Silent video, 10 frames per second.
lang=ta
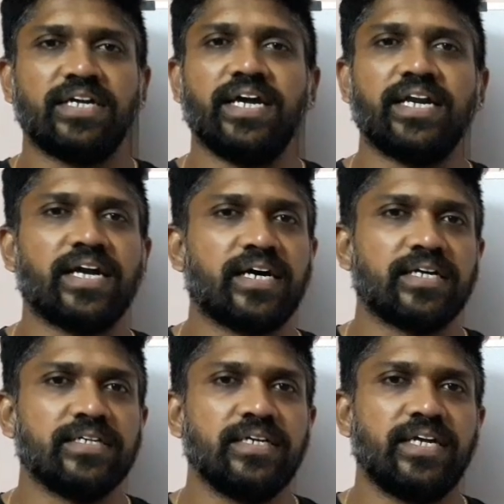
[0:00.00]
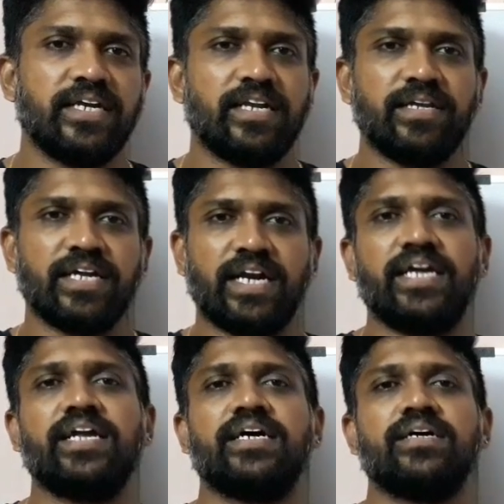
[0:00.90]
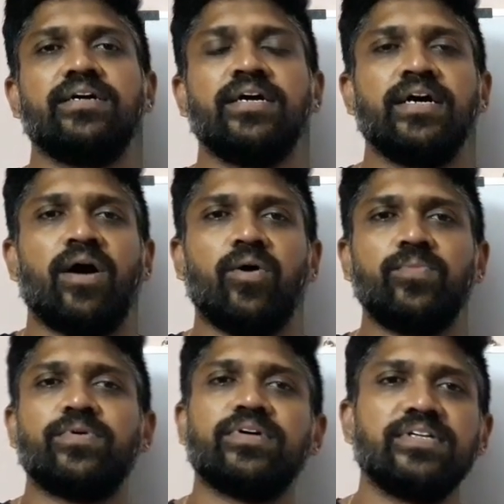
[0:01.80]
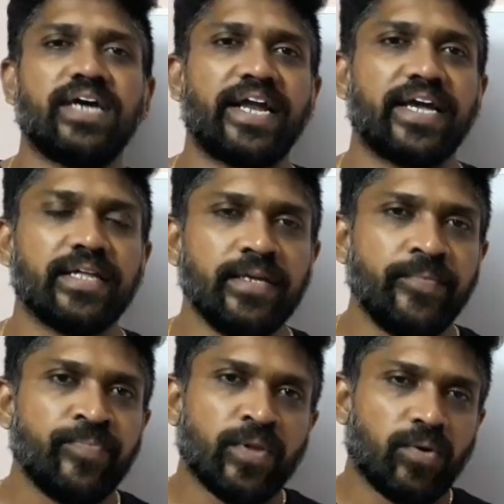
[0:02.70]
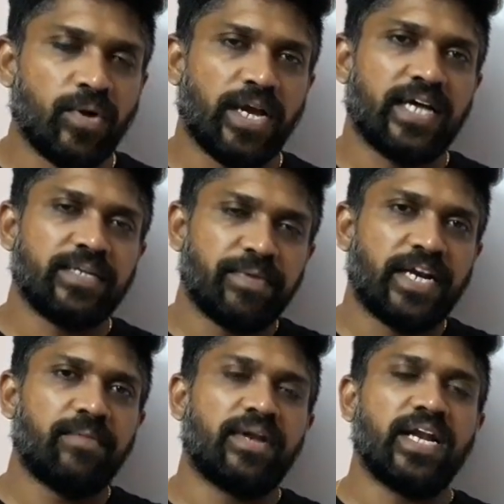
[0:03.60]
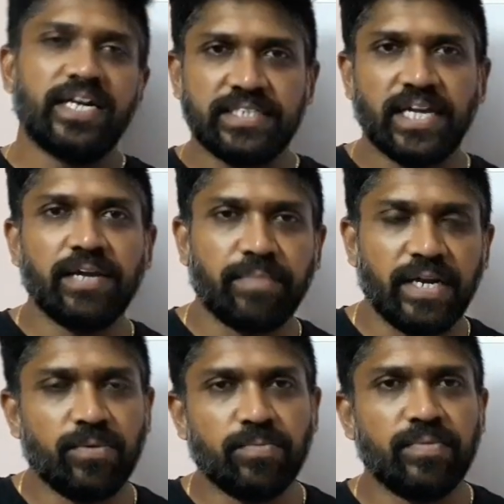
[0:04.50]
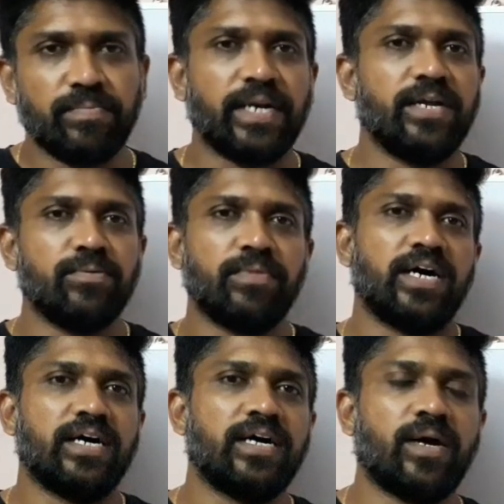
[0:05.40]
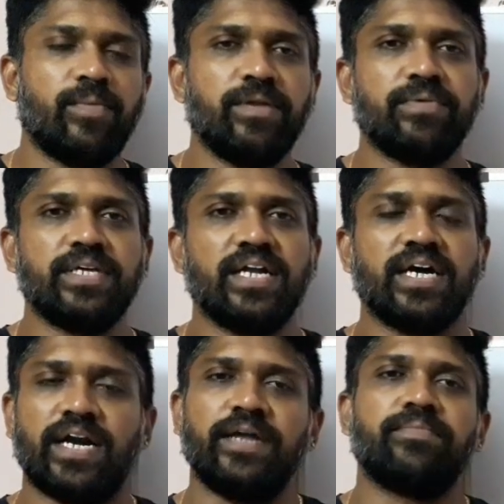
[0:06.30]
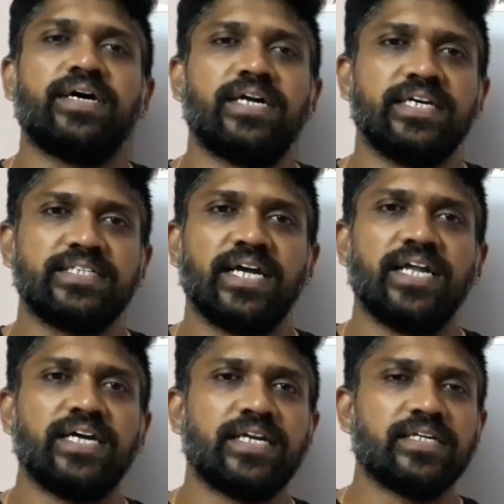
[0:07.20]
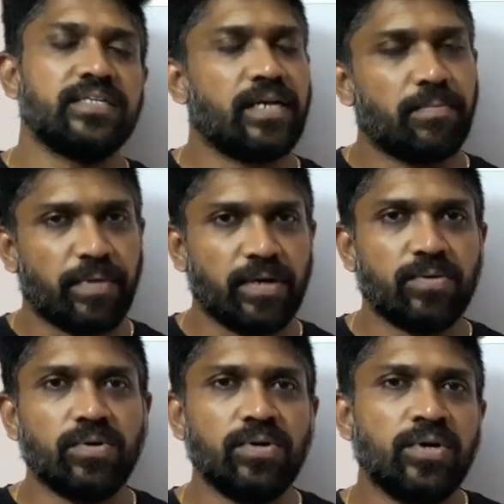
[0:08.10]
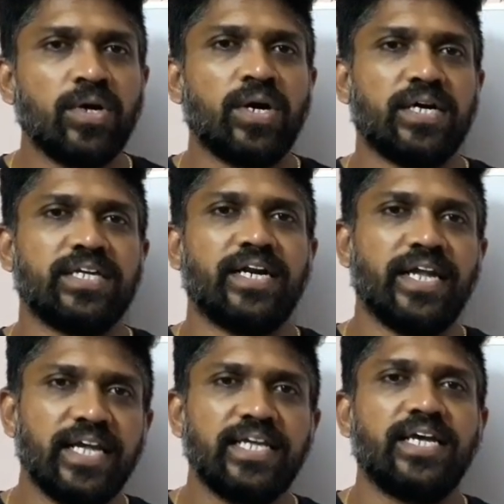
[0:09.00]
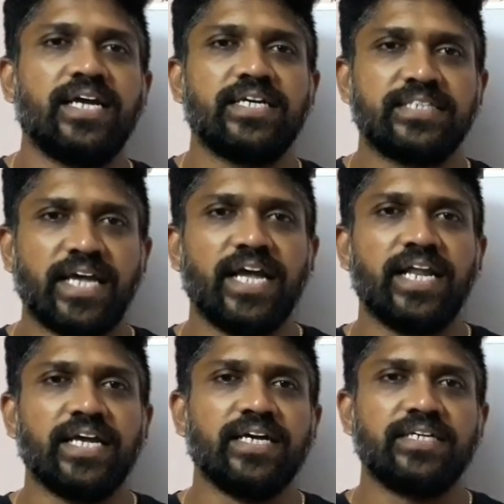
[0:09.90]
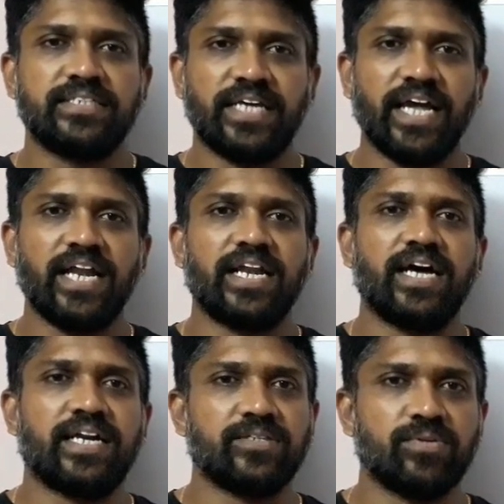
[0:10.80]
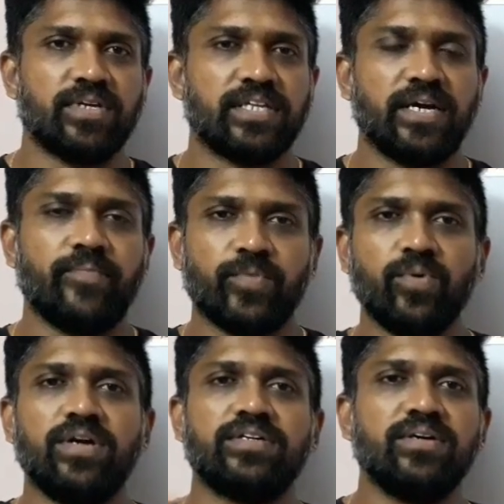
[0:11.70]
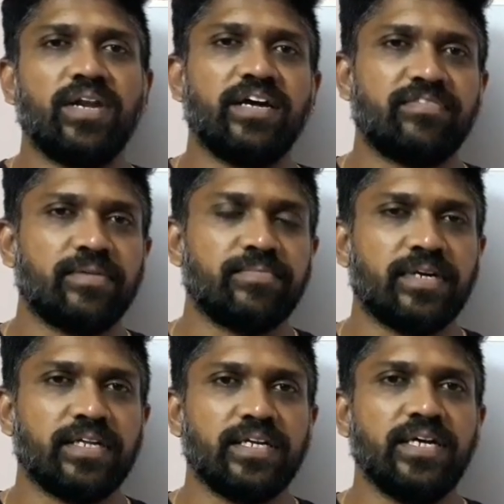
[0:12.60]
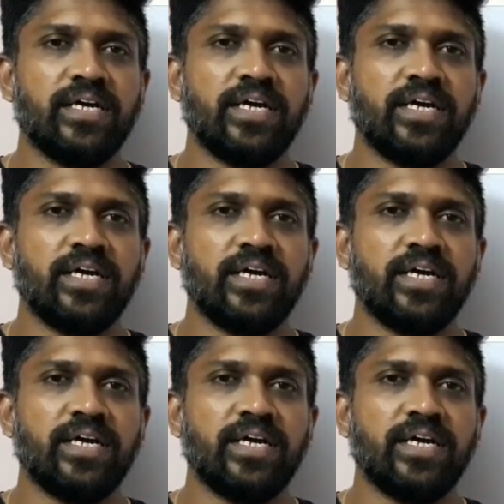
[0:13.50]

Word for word: சரியாக நடக்காது ஹீட் நீங்கள் நினைக்கிற அவுட்புட் வந்து கிடைக்காது ஓகே அந்த மாதிரி டைம்லலாம் டிஸ்கேலிங் பண்ணிடும் பண்ணிடணுமா அப்படின்னு பார்த்தீங்கன்னா கண்டிப்பாக டிஸ்கேலிங்கிறது நீங்கள் பண்ணணும் இந்த டி ஸ்கேலிங் ஸ்கேல்னால் நான் சொன்னது தான் உள்ளே வந்து லேயர் ஃபார்ம் பண்ணுறது